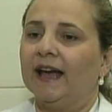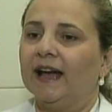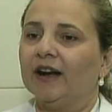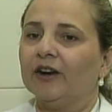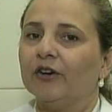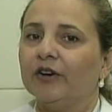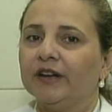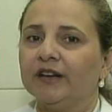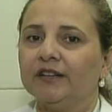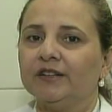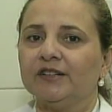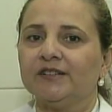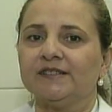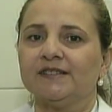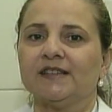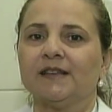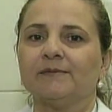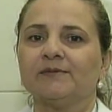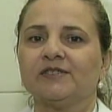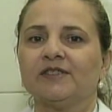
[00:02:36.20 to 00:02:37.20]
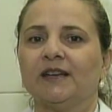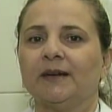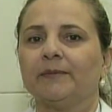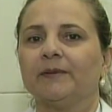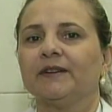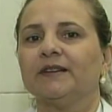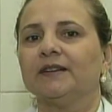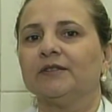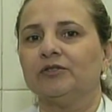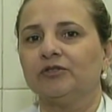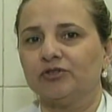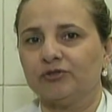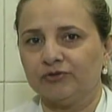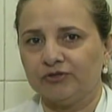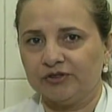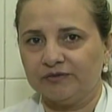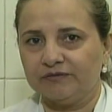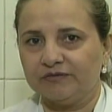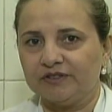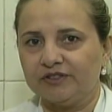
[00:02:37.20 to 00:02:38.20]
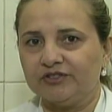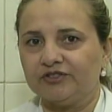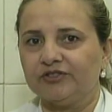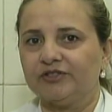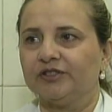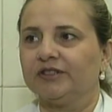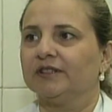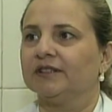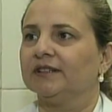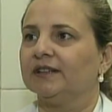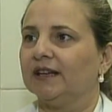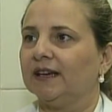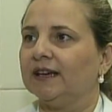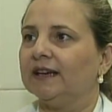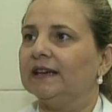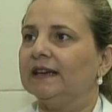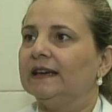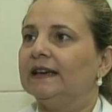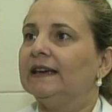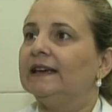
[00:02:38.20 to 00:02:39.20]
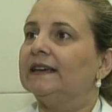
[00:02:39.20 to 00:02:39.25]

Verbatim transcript: Agora nós estamos na época da conjuntivite, né?